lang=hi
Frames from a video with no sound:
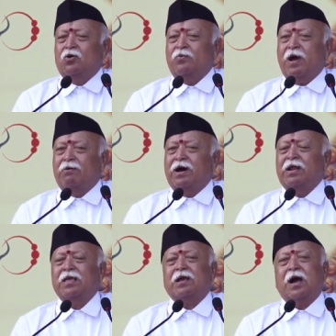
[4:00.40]
और
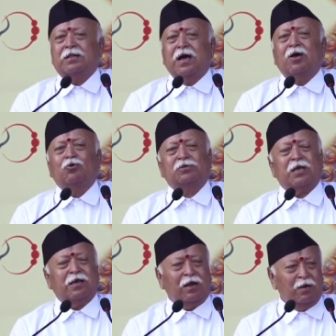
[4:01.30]
व्यावहारिक आधार
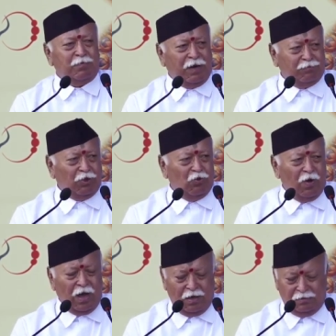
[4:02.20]
उसके कारण प्राप्त
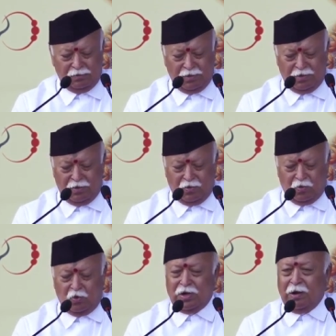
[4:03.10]
हुआ
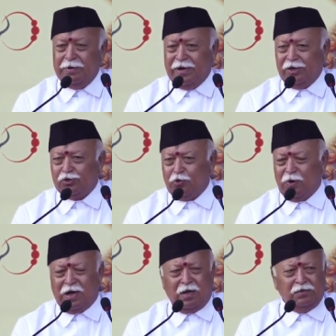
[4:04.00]
उनका भी डेढ़
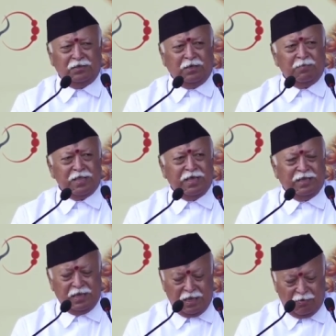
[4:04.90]
सौवा जन्म
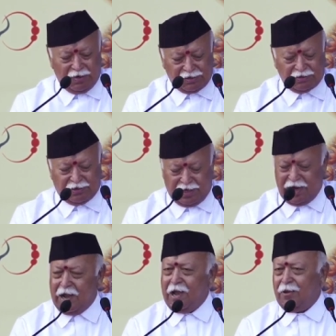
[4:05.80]
जयंती का वर्ष चल
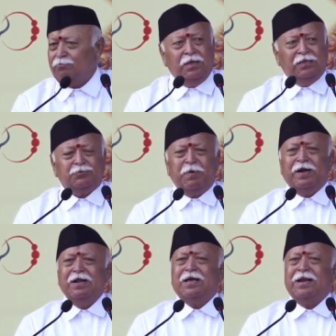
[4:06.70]
रहा है
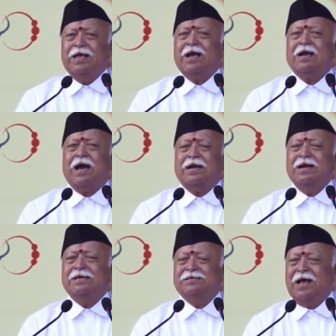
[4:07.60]
स्मरण करने का
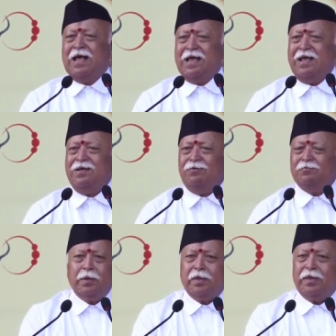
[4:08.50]
कारण ऐसा है
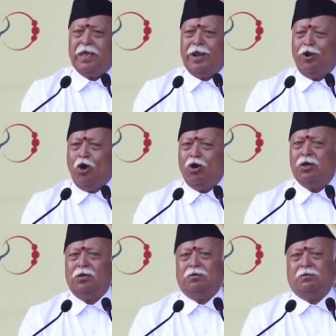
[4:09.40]
कि ये लोग